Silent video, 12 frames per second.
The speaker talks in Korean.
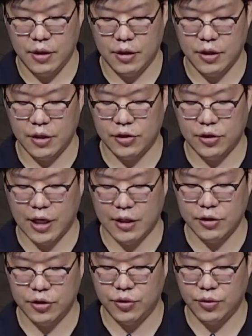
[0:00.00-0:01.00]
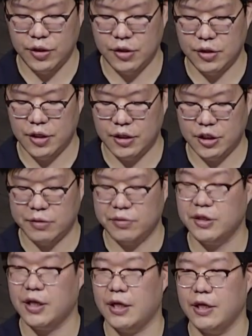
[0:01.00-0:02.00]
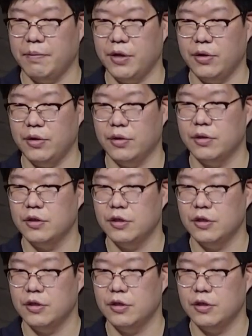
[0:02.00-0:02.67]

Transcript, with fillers: 그래서 다른 교인들의 집을 다니며